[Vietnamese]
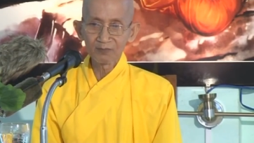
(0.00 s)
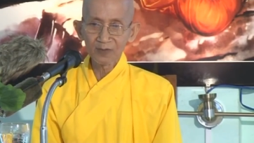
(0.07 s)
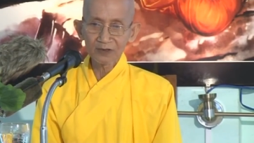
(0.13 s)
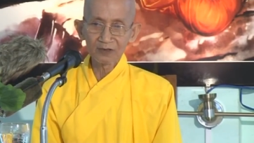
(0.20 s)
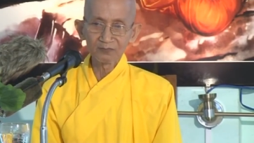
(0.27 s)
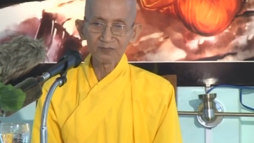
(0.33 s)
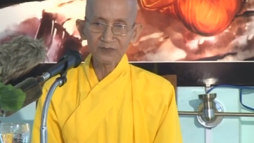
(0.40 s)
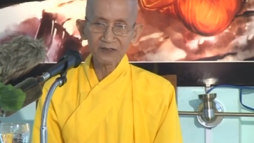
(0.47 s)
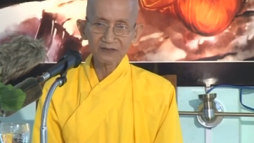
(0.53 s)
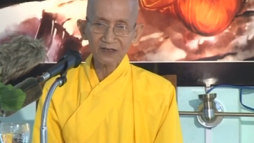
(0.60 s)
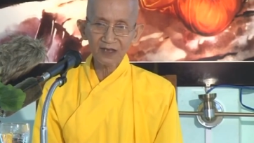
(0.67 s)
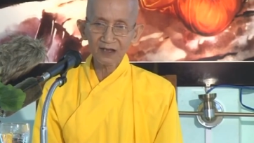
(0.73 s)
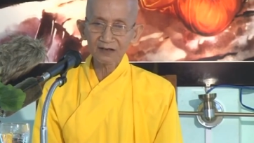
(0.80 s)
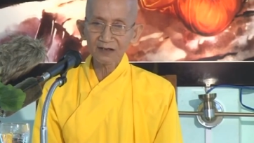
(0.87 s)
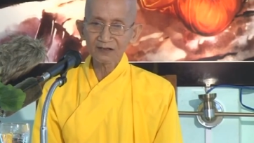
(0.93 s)
tâm bất động
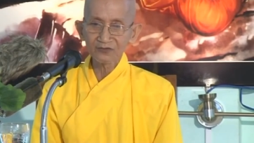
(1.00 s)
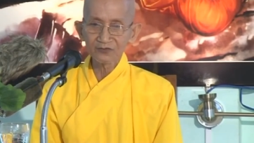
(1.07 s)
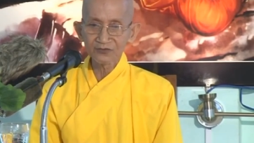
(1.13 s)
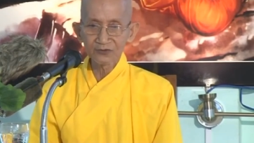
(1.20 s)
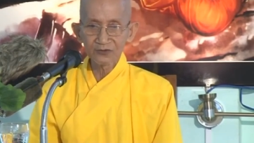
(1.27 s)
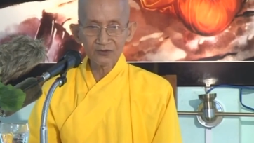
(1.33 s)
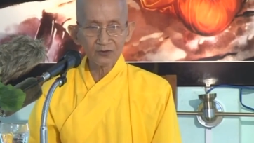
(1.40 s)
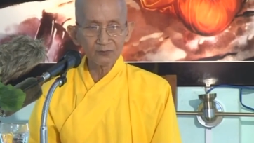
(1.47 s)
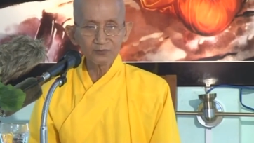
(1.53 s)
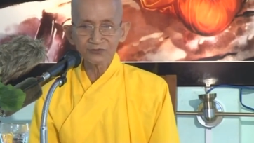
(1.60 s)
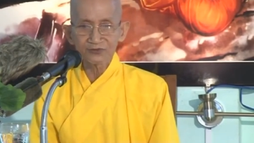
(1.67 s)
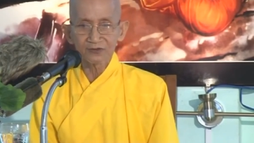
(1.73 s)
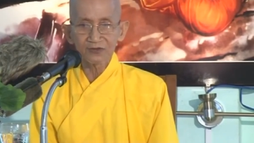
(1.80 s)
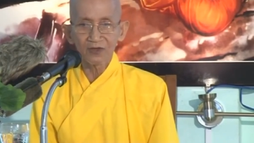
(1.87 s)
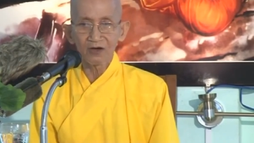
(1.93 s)
thanh thản là vô sự
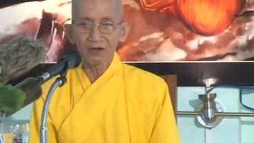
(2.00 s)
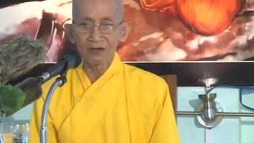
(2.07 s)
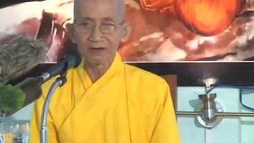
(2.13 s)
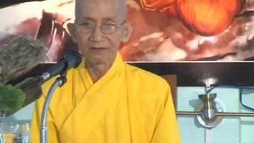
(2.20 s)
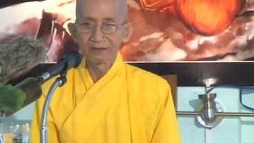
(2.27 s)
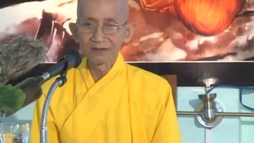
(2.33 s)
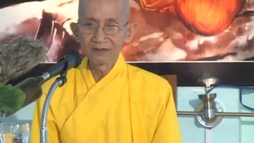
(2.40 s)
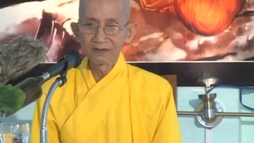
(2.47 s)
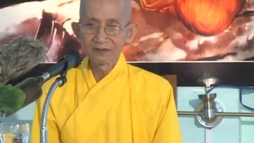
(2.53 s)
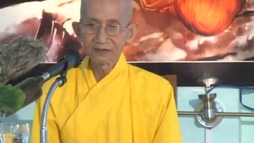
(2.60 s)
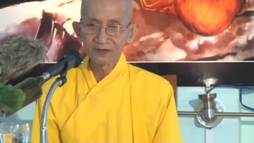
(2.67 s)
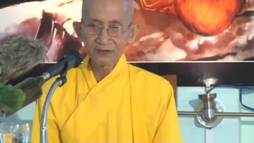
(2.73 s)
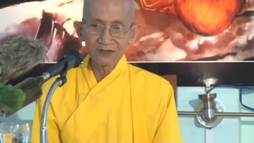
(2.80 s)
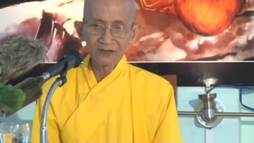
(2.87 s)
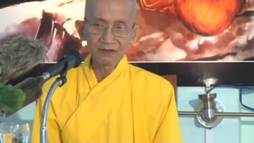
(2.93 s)
không sợ thọ
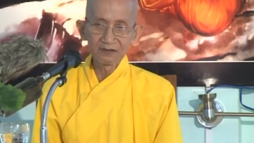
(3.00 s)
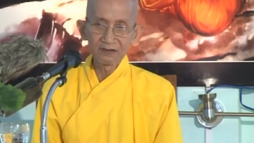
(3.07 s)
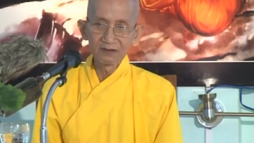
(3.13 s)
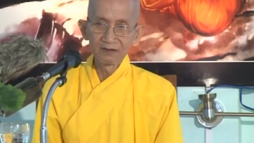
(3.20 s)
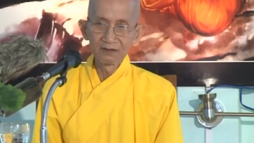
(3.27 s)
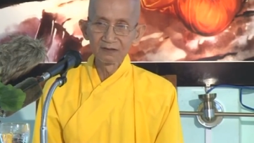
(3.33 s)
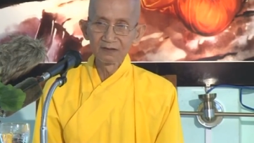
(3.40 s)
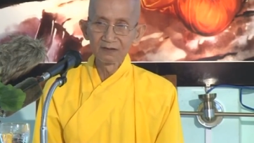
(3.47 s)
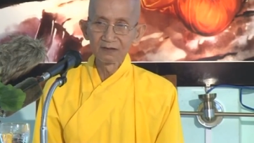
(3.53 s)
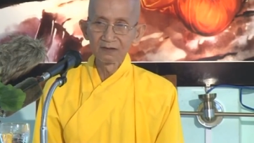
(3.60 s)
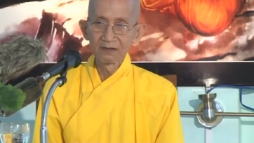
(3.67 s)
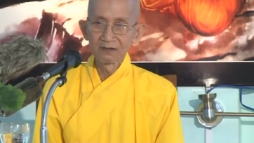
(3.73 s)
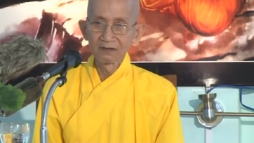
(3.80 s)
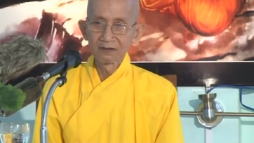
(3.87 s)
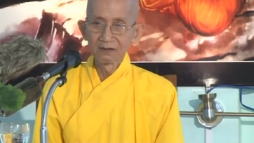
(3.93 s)
chết đi
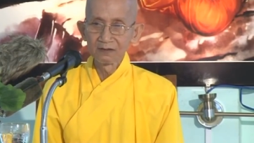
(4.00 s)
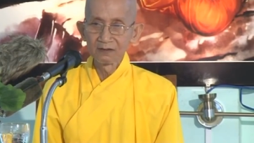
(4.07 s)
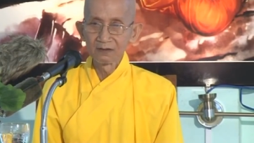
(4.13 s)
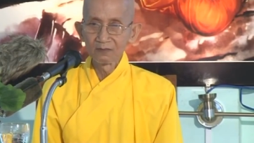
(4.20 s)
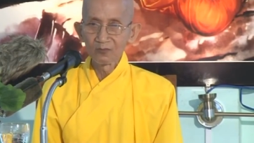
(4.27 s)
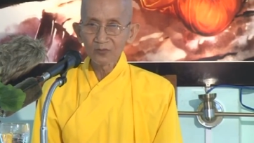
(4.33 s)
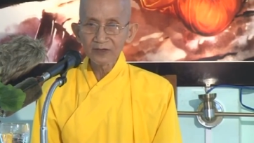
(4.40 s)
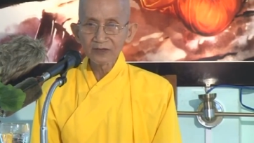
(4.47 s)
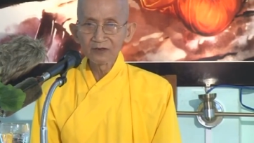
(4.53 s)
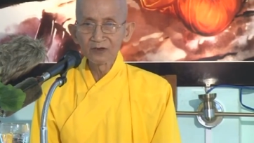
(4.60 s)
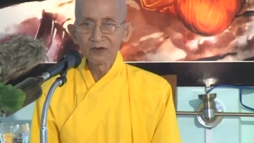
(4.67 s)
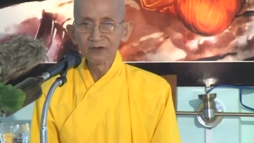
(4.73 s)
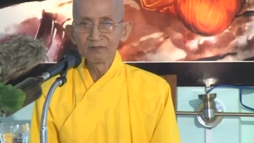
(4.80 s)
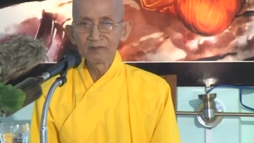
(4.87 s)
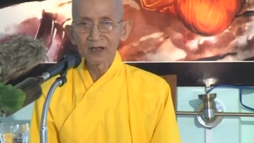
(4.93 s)
một cái
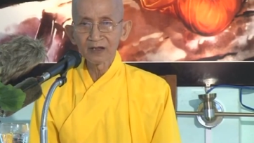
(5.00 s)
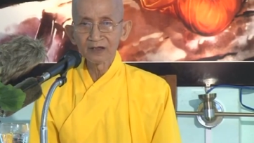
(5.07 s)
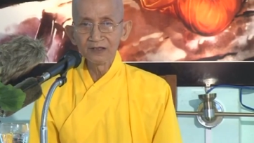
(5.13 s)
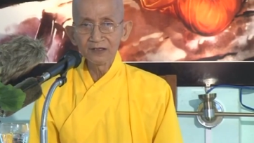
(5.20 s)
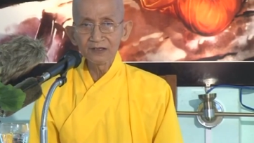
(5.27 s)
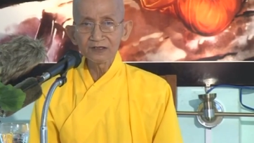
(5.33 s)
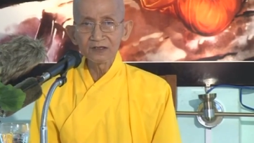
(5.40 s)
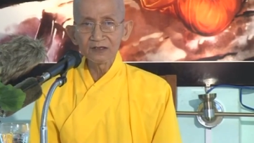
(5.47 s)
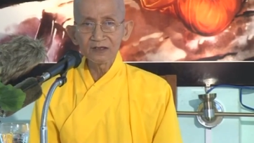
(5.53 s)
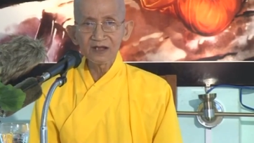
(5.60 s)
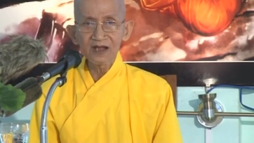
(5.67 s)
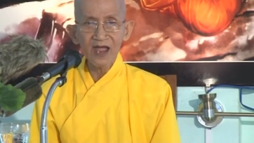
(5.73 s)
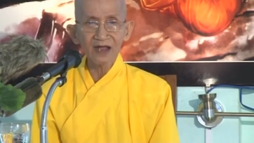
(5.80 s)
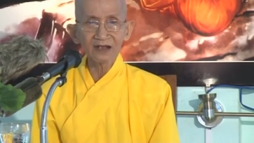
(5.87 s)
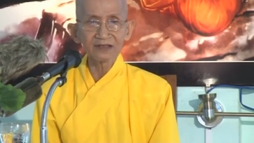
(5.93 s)
người mà ý
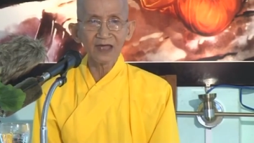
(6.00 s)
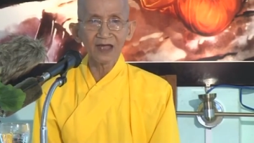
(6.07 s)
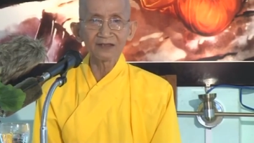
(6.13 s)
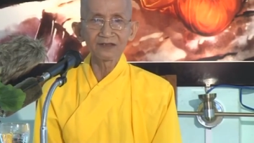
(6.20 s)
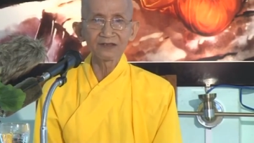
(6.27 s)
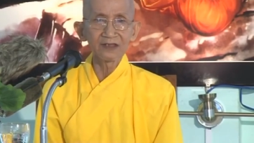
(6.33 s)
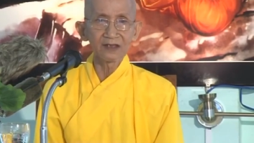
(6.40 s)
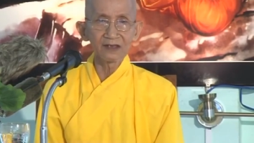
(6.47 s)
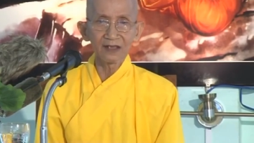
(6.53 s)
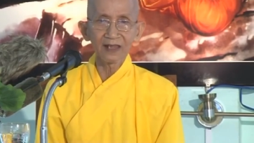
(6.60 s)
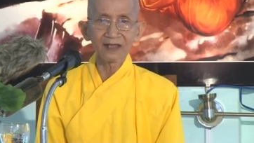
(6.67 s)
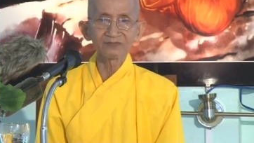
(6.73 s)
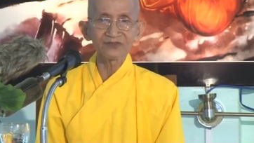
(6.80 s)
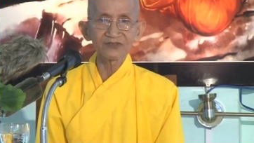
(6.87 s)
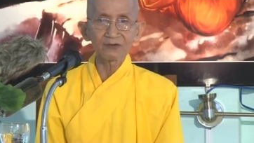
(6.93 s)
chí gan dạ như vậy
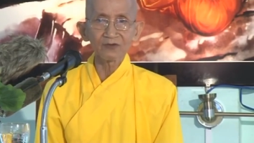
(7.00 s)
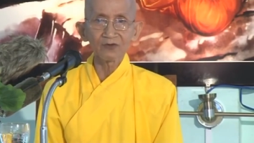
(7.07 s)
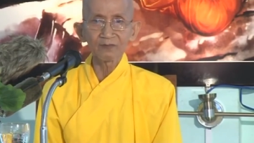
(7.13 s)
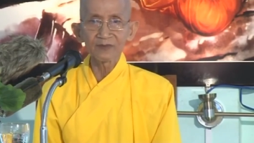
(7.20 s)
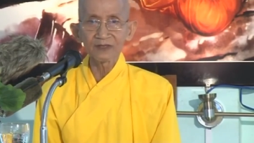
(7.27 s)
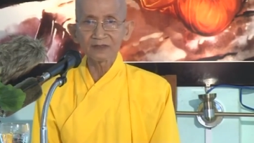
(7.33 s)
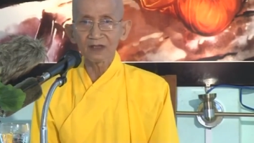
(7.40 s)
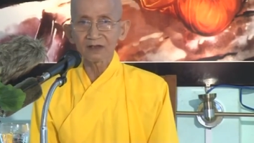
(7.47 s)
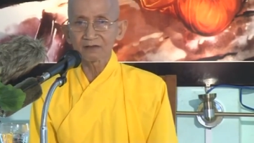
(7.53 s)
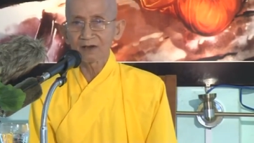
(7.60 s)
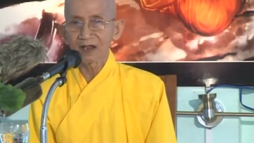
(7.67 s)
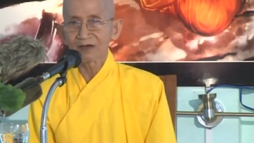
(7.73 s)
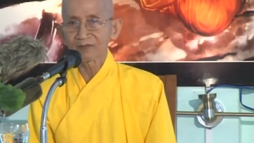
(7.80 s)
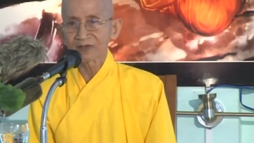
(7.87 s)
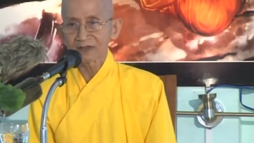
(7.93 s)
làm sao có bệnh
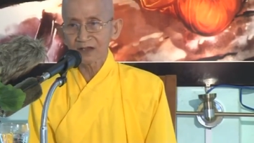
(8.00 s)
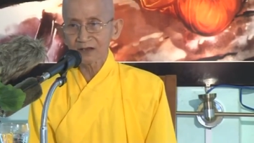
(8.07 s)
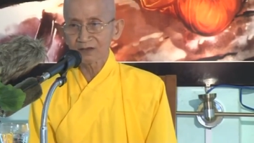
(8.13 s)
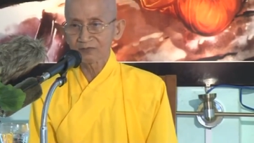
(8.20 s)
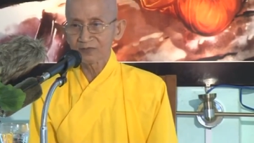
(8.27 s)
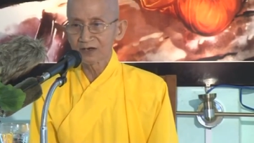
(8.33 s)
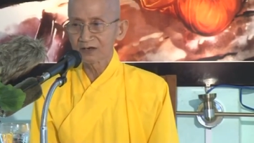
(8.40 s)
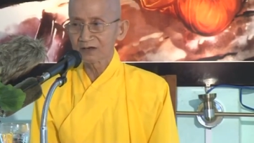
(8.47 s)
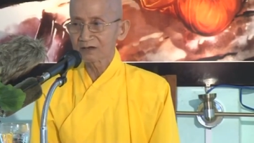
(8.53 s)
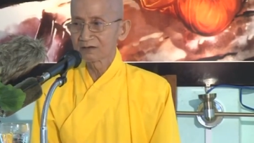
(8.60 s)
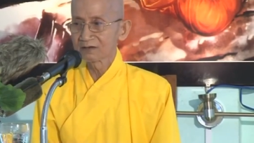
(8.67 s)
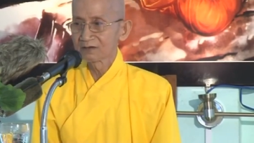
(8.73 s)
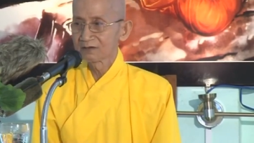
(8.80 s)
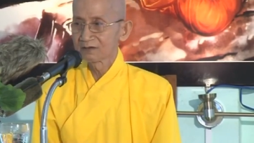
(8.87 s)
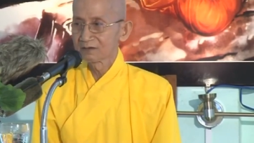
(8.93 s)
tật nào mà tác động được
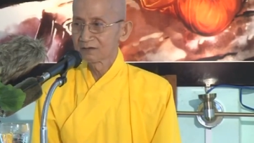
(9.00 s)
